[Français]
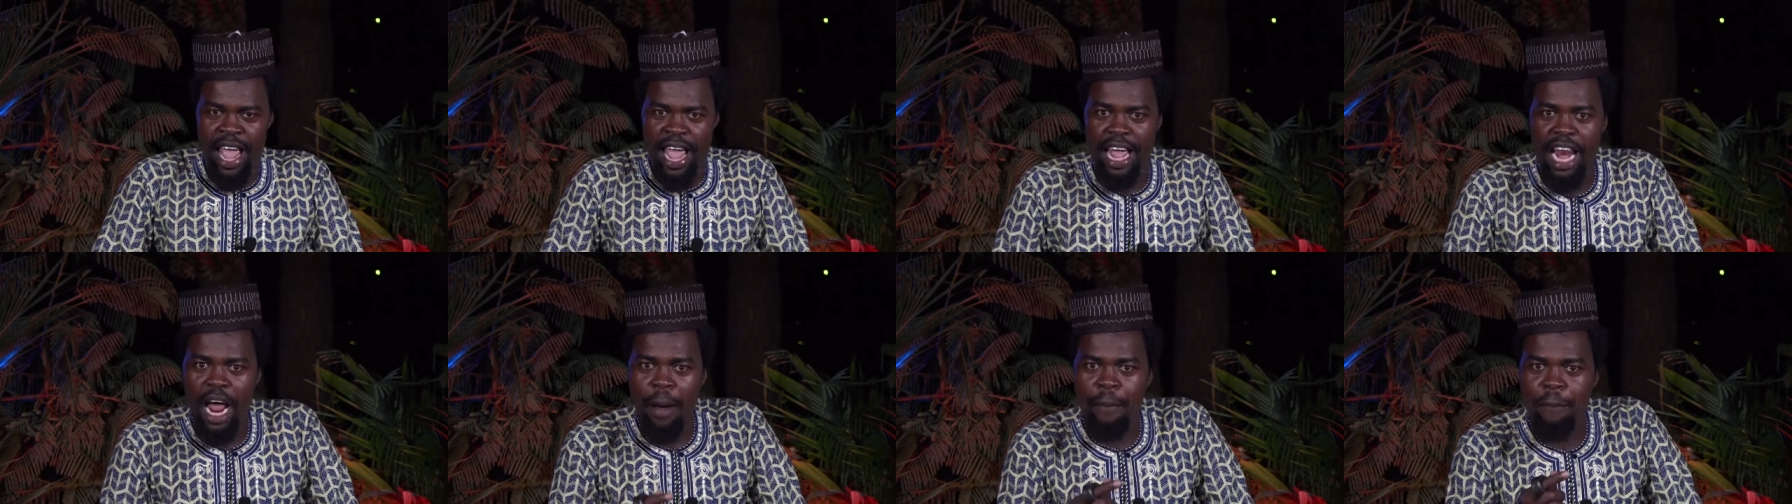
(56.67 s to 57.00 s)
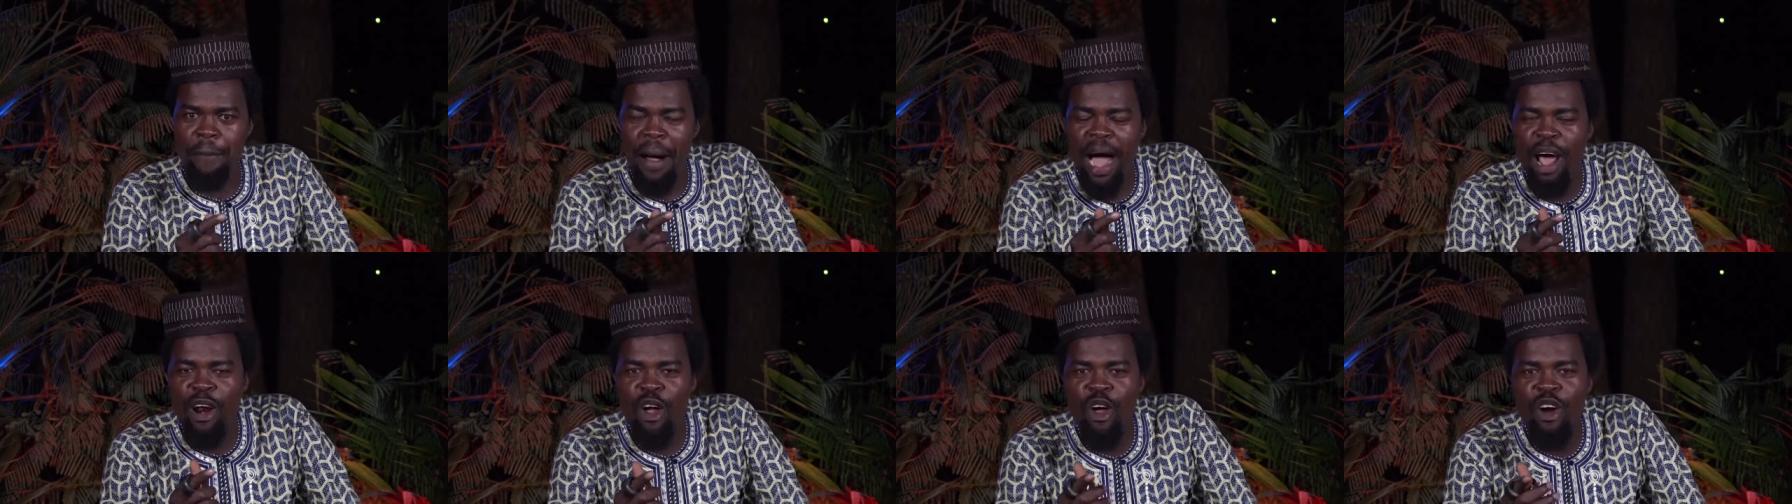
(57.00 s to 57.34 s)
et la
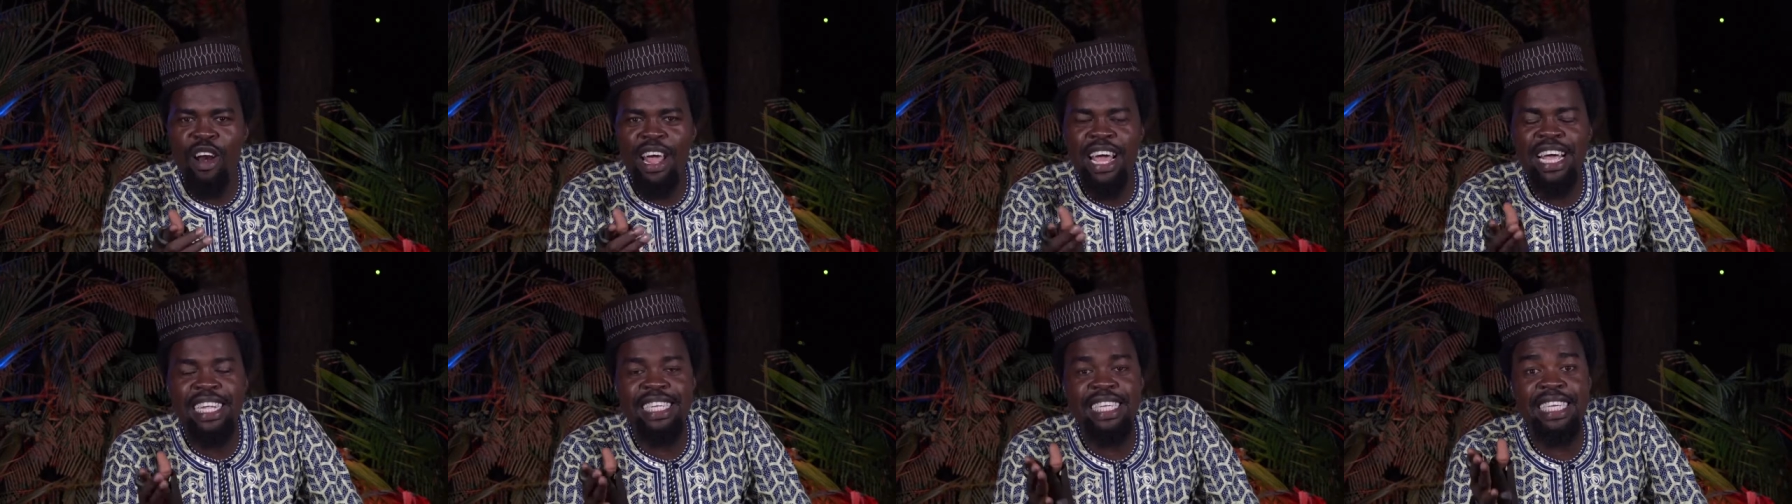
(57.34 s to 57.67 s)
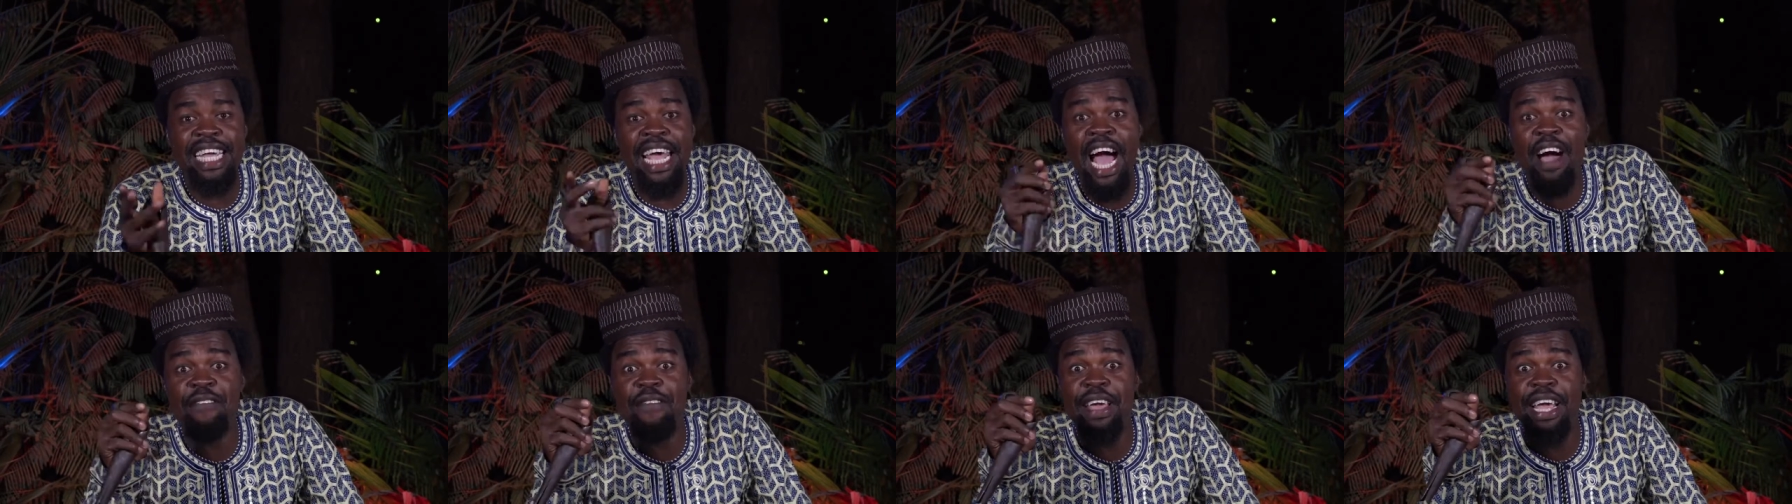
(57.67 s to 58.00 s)
parole
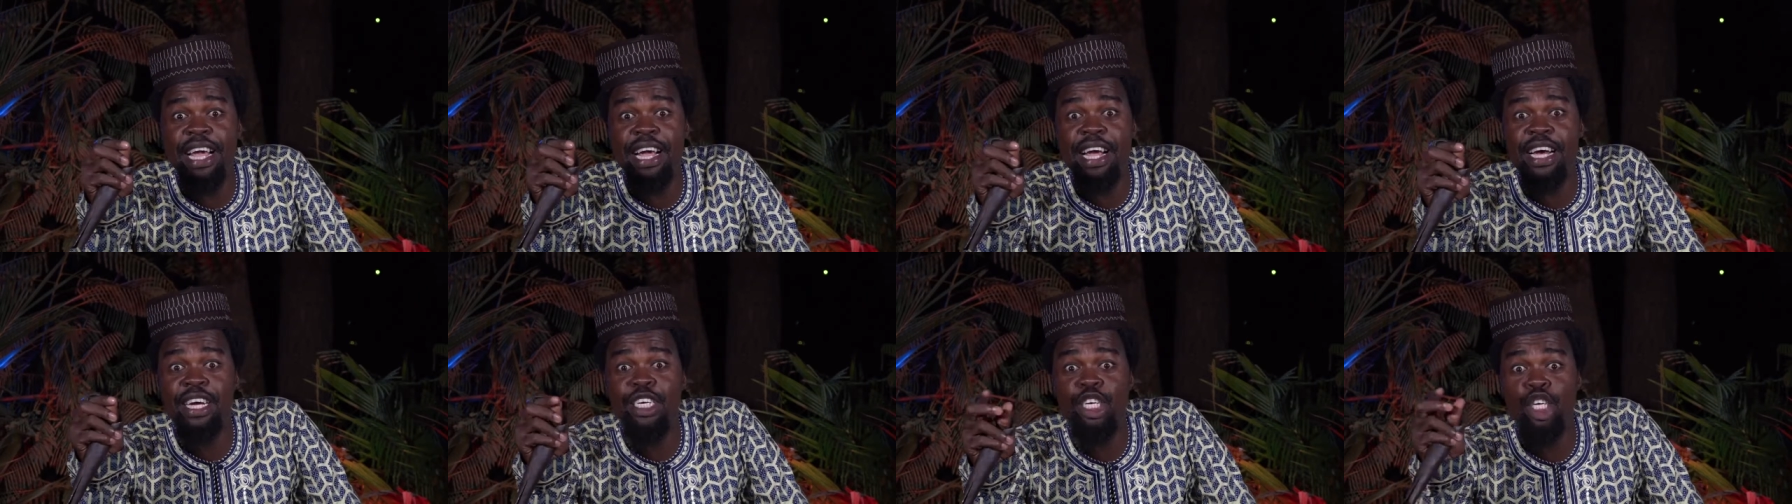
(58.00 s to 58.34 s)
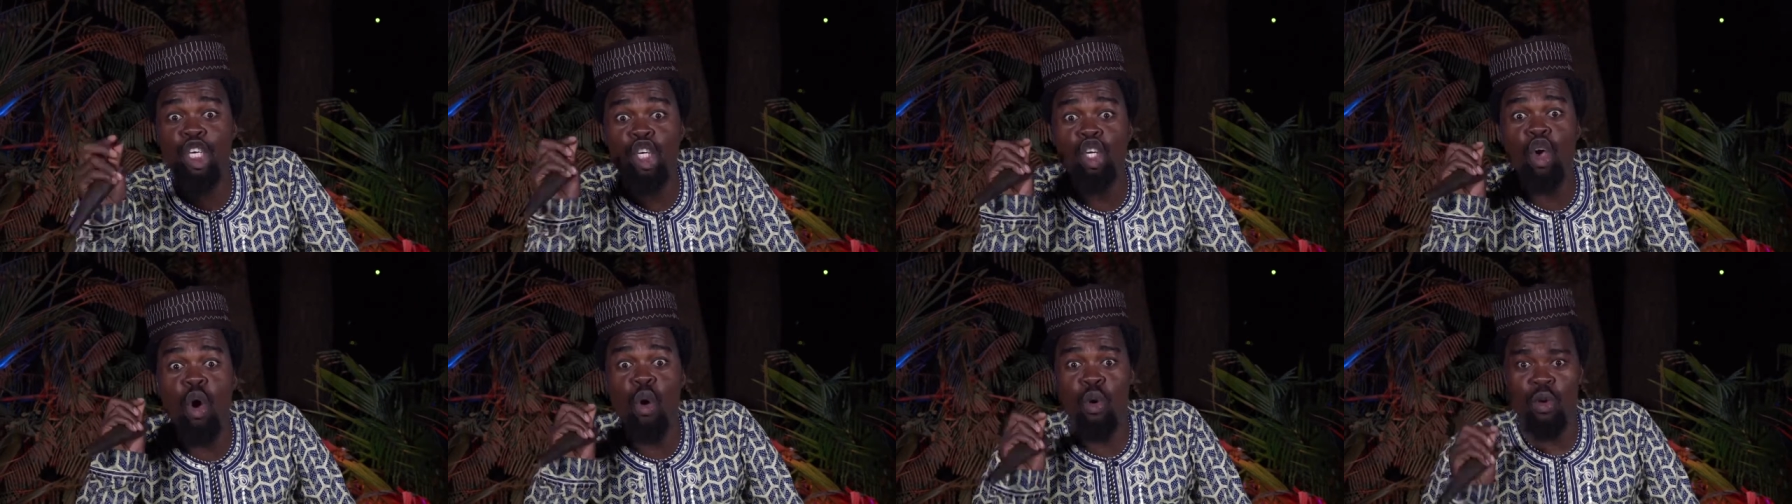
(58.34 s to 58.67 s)
était avec
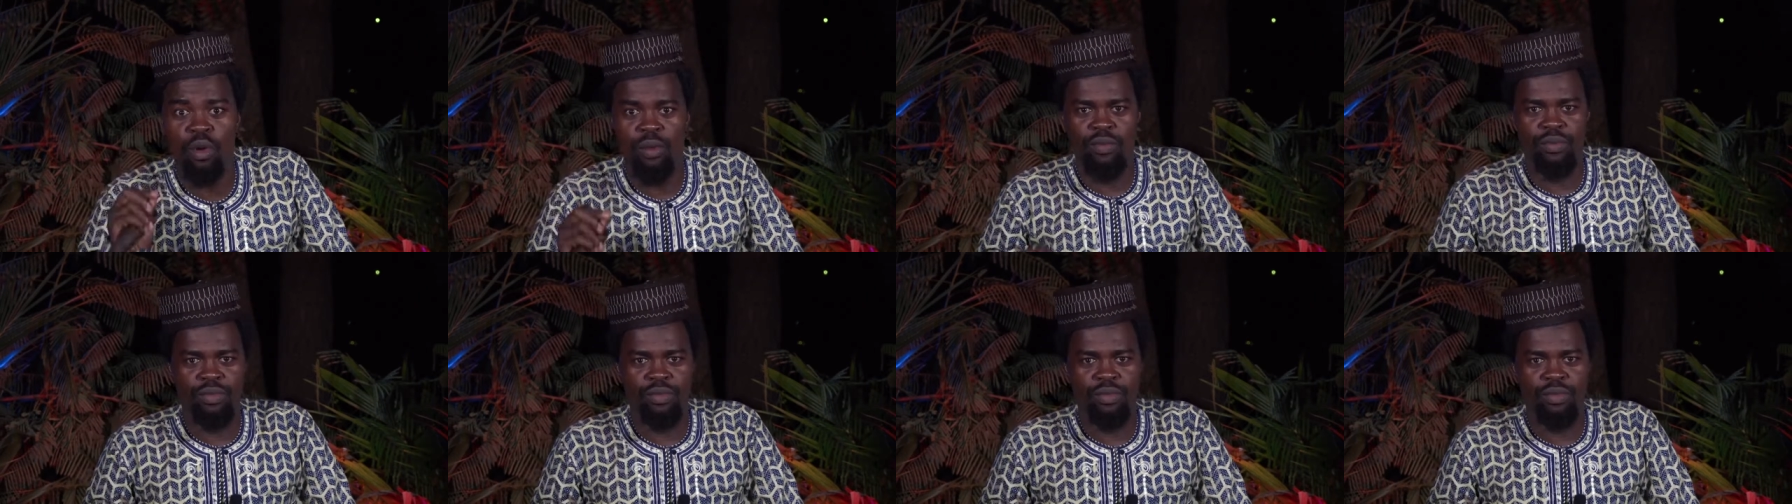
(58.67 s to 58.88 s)
Dieu